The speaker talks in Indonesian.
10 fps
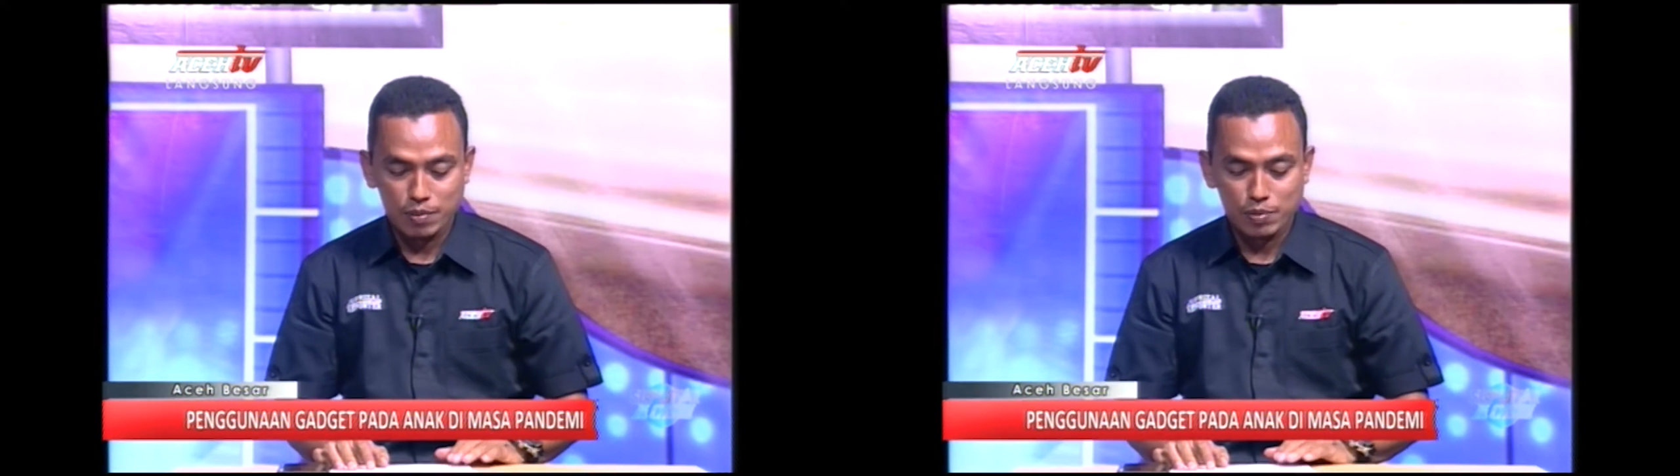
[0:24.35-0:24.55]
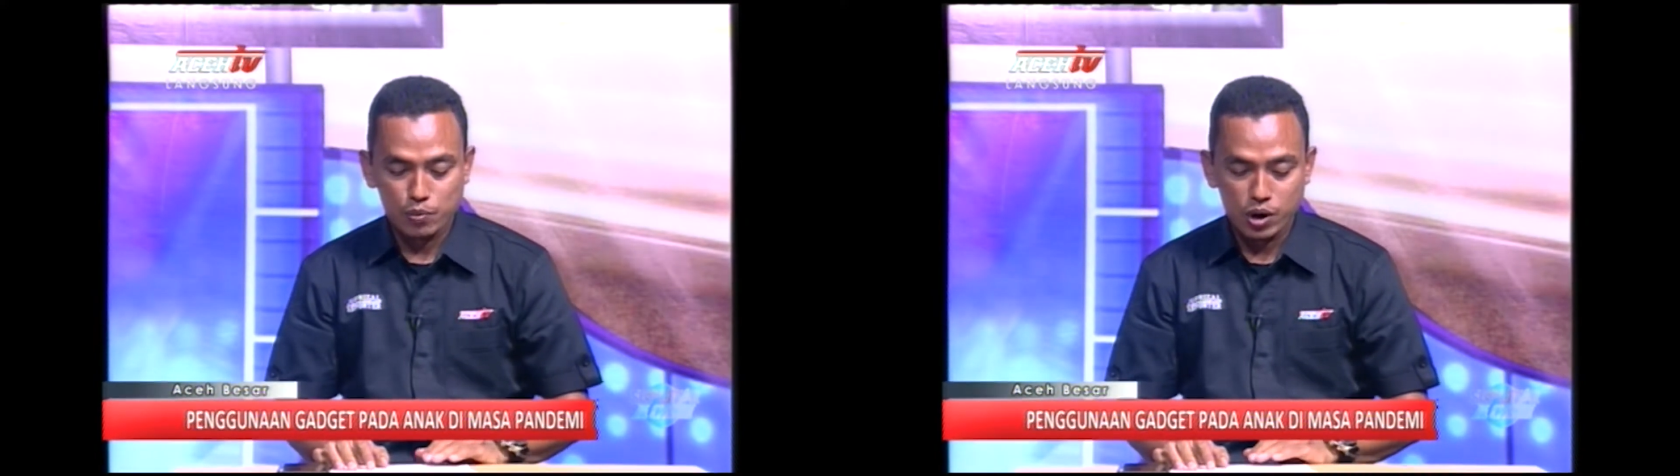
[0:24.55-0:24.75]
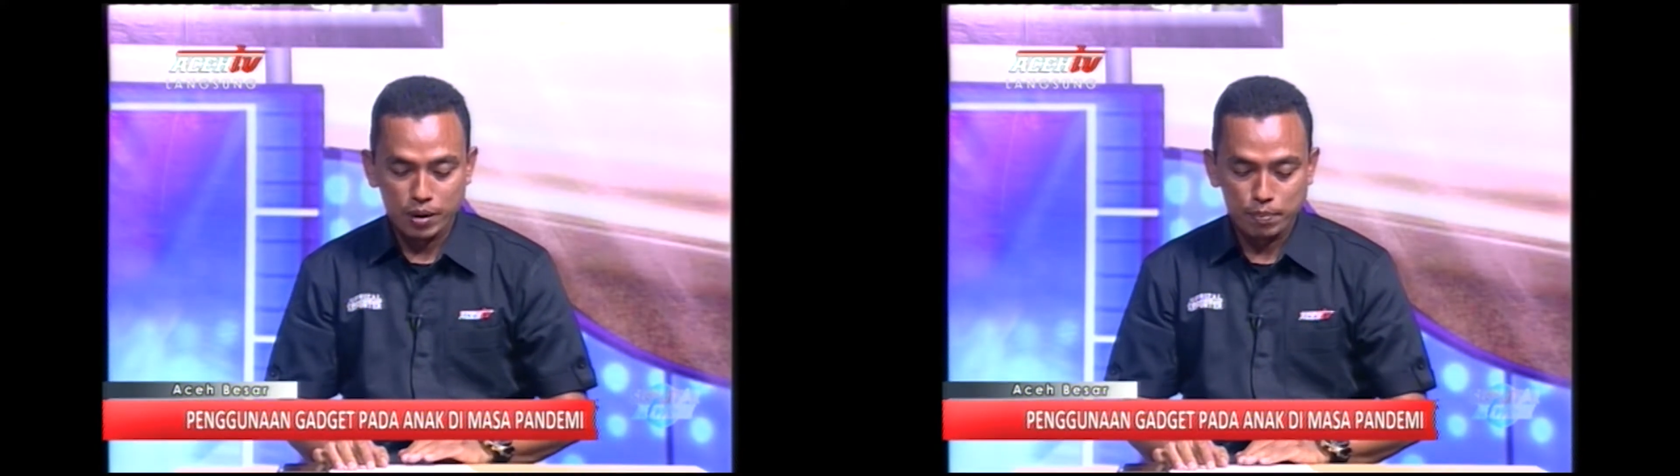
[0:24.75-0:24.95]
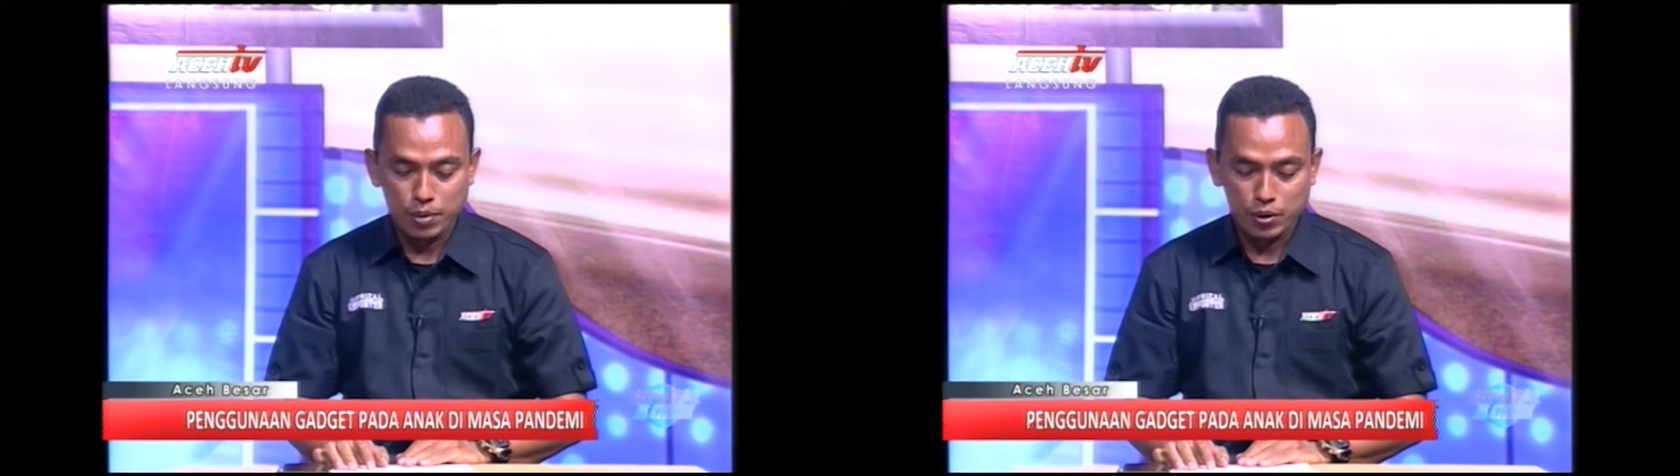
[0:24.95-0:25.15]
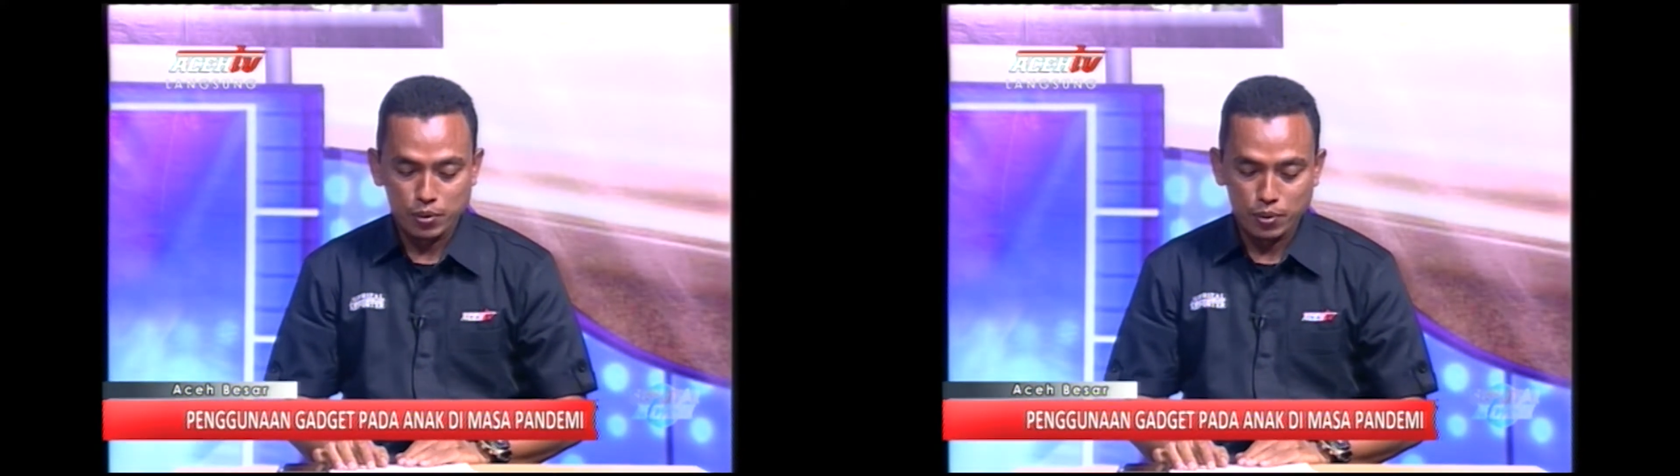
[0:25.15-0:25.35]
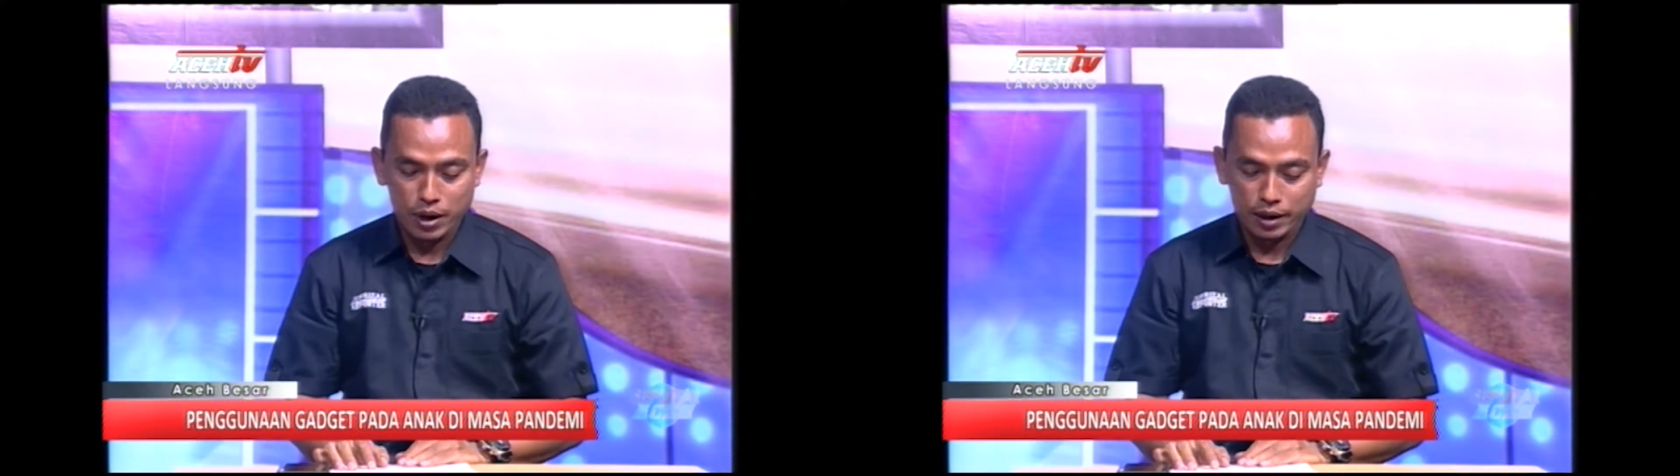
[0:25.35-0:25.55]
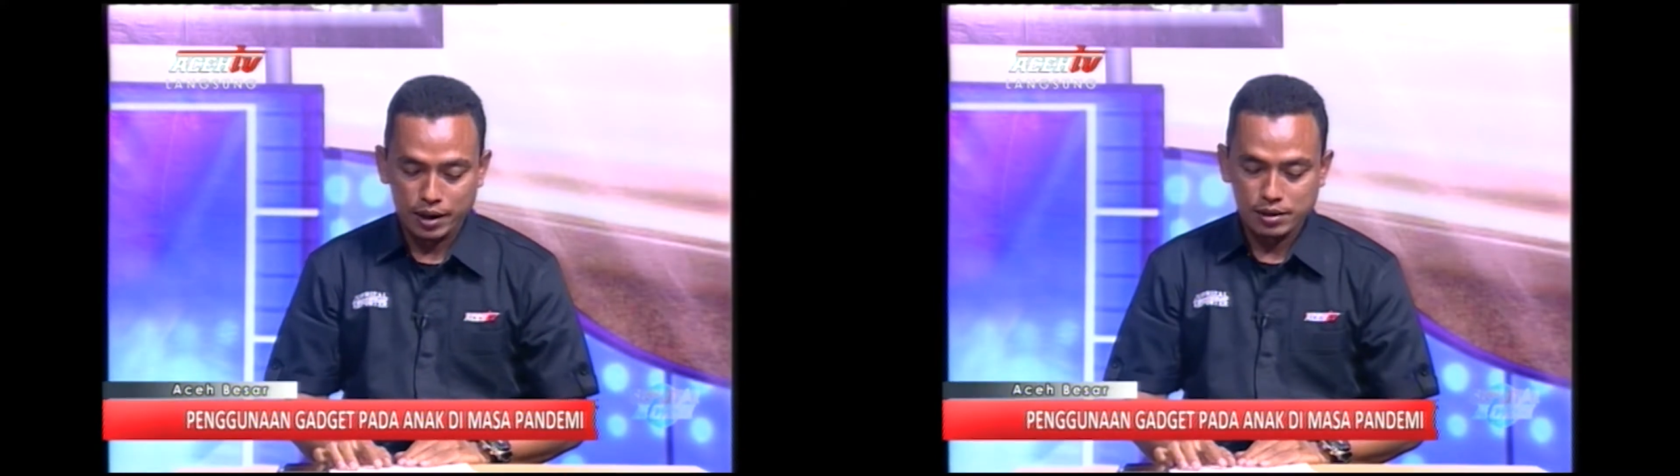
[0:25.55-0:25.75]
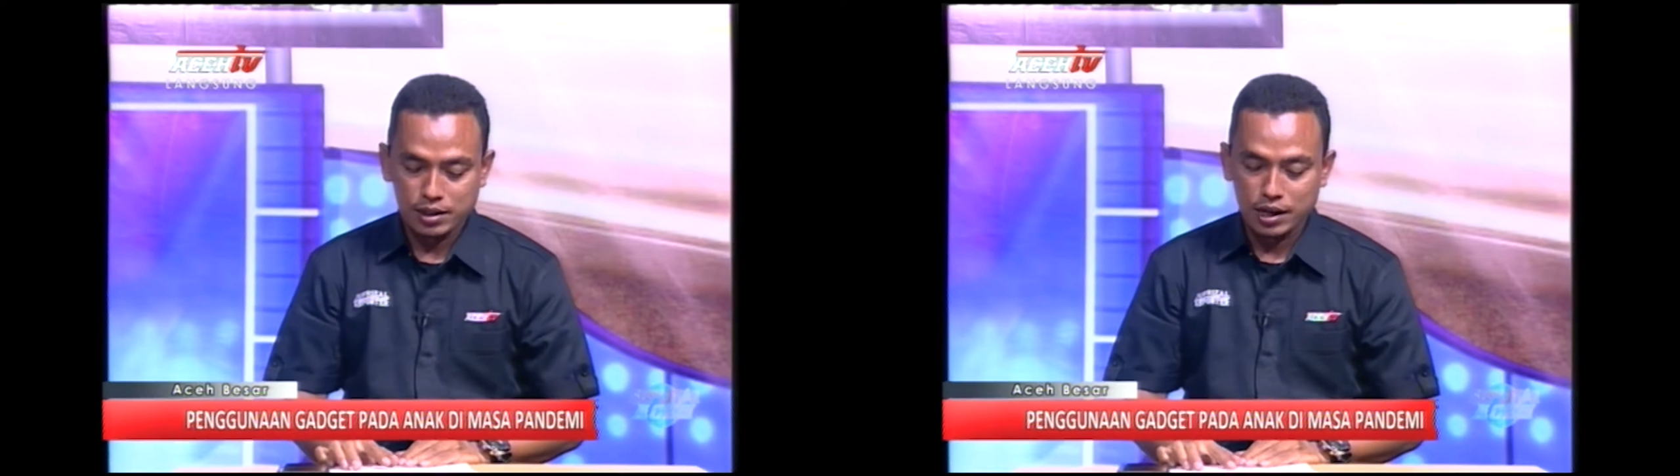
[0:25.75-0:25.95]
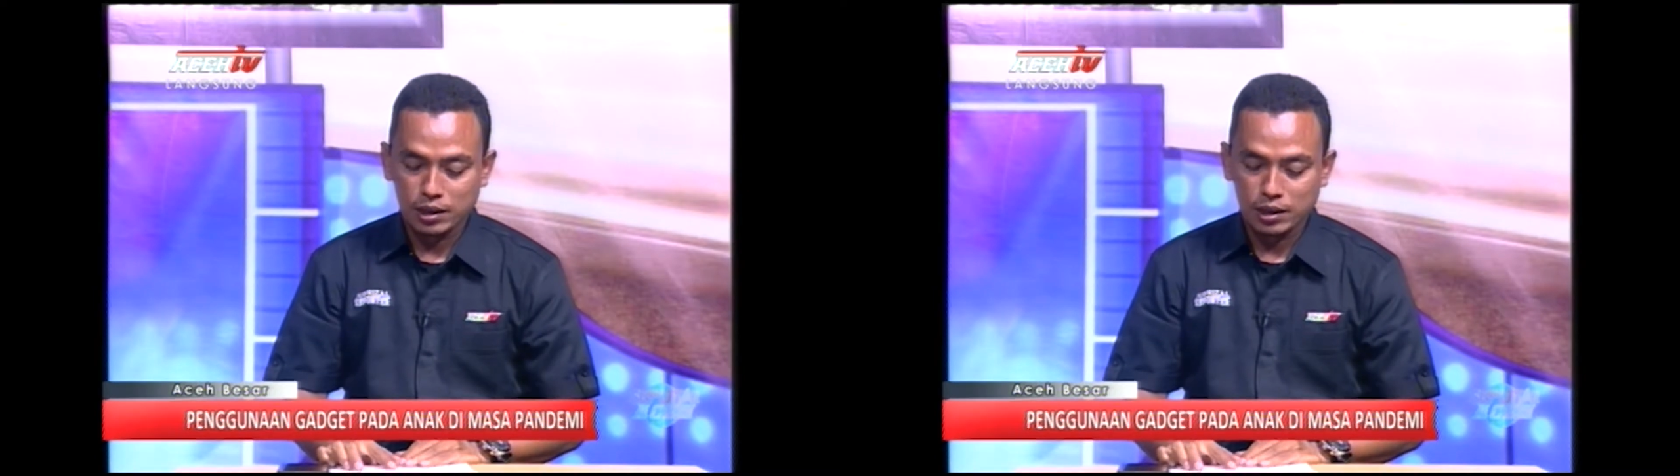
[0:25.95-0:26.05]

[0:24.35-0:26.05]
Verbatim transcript: membuat pengguna gadget